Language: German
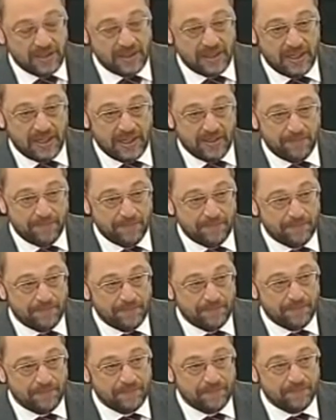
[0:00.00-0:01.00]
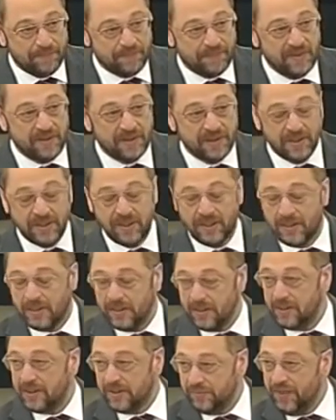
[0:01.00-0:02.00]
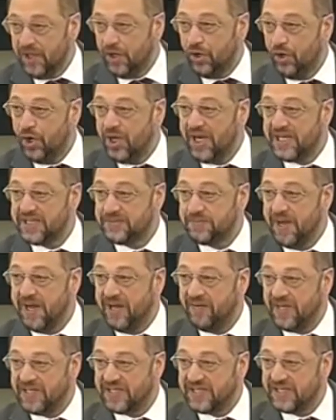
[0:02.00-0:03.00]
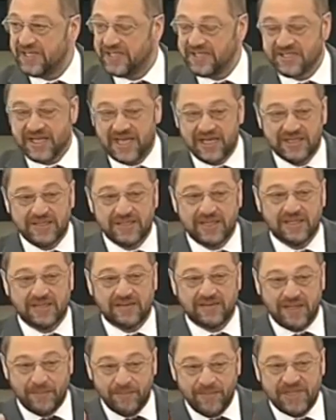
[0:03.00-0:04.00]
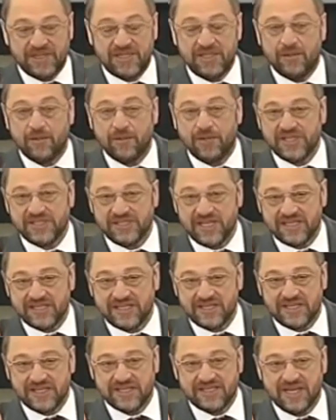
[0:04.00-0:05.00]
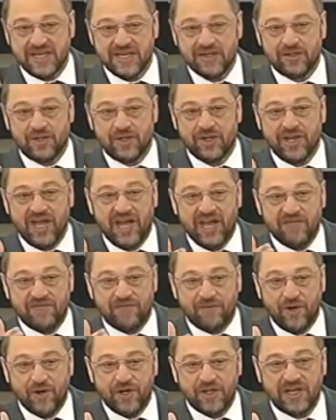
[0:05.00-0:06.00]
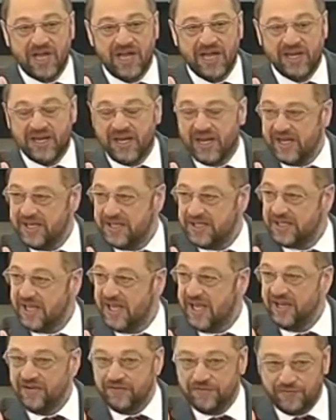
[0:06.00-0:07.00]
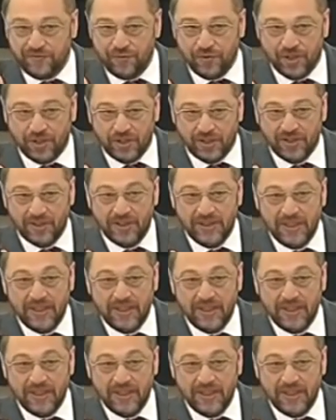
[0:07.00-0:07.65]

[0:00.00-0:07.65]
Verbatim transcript: Ja. ja. Ich wiederhole das mal, was er gesagt hat, damit die Übersetzer das sagen können. Ein Volk, ein Reich, ein Führer.